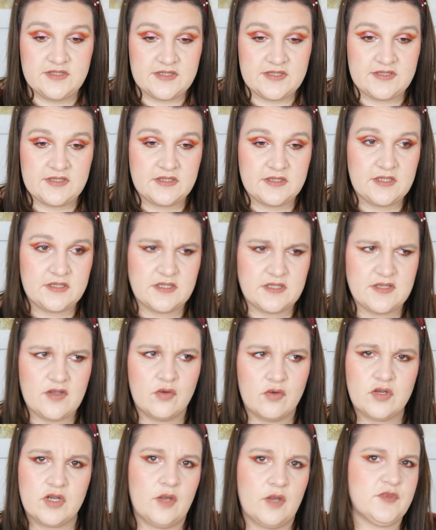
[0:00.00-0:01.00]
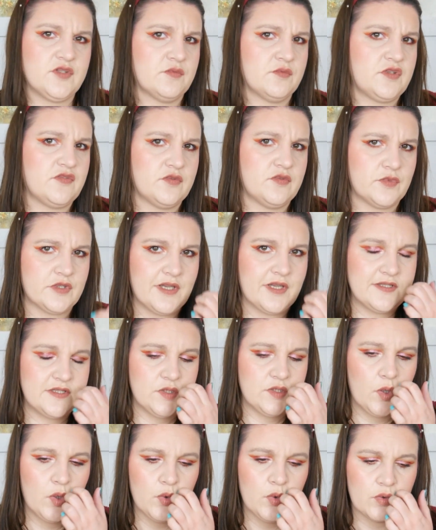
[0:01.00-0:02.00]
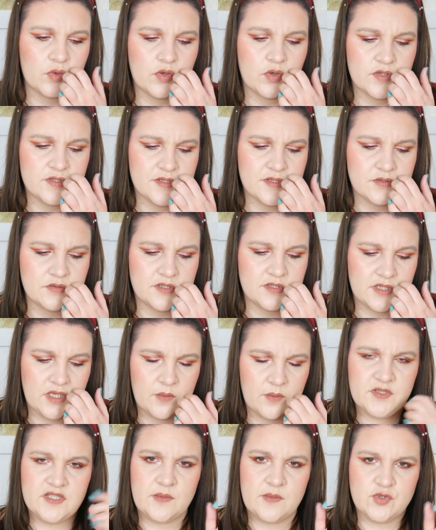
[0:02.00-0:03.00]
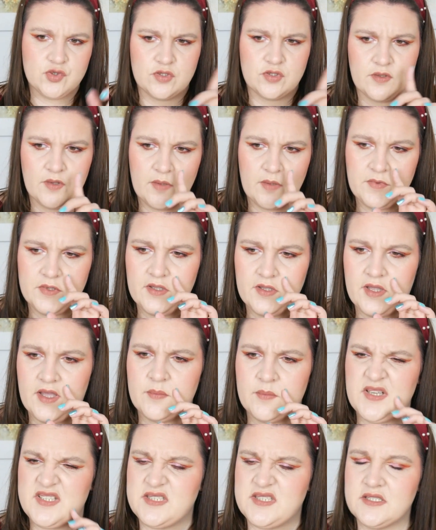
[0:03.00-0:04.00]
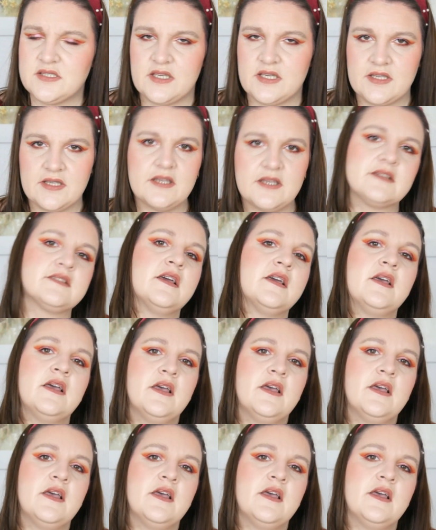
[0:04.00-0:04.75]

Das Set hat jetzt auch, glaube ich, um die 35 Euro gekostet und ich glaube, ich habe es schon rabattiert gekriegt.